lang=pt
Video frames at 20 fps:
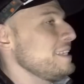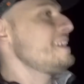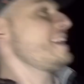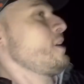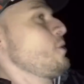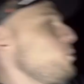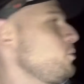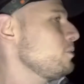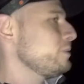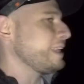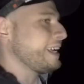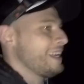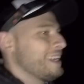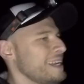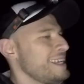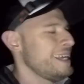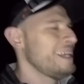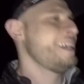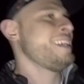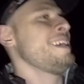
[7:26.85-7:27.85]
segunda,
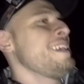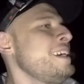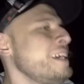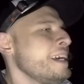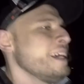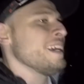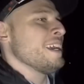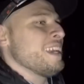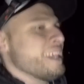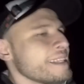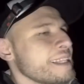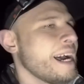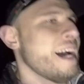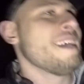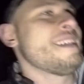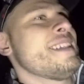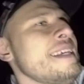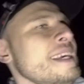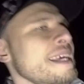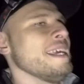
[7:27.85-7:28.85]

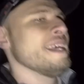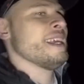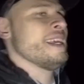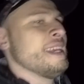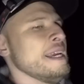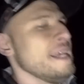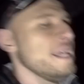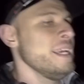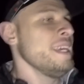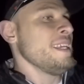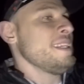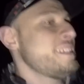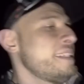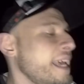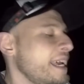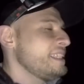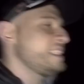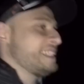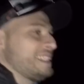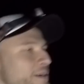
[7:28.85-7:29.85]
das
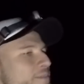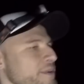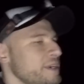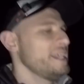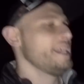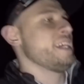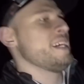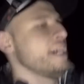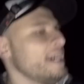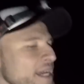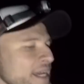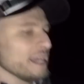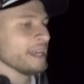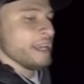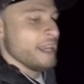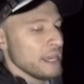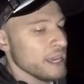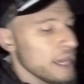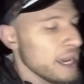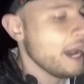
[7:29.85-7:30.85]
7 da manhã
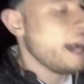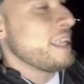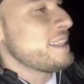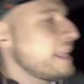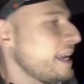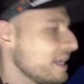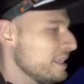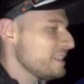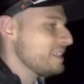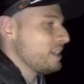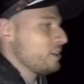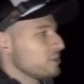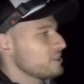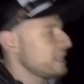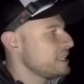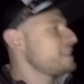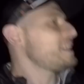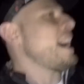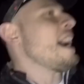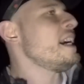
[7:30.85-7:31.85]
até as 5
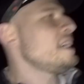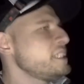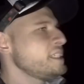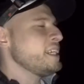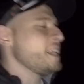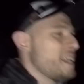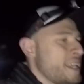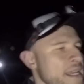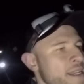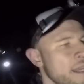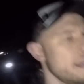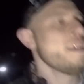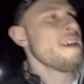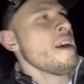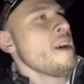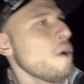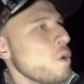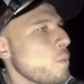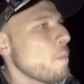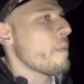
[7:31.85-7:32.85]
da tarde
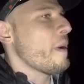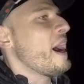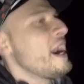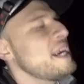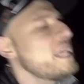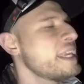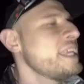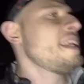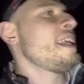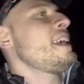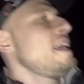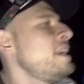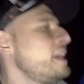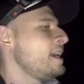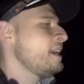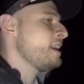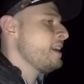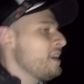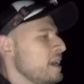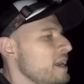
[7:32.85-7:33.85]
o parque, né?
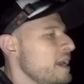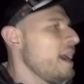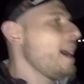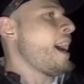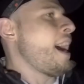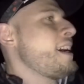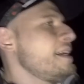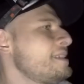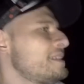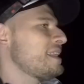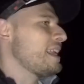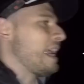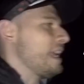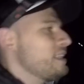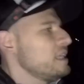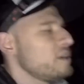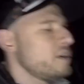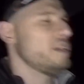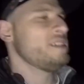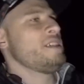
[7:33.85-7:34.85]
A
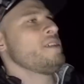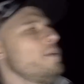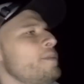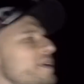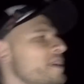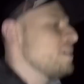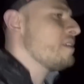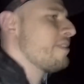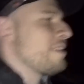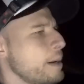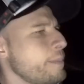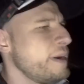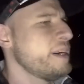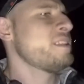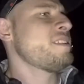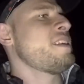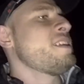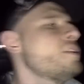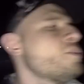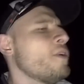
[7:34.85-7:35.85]
estrada, se não me engano, fica aberta
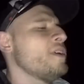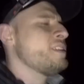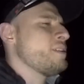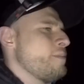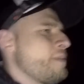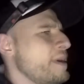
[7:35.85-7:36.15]
até as 4 e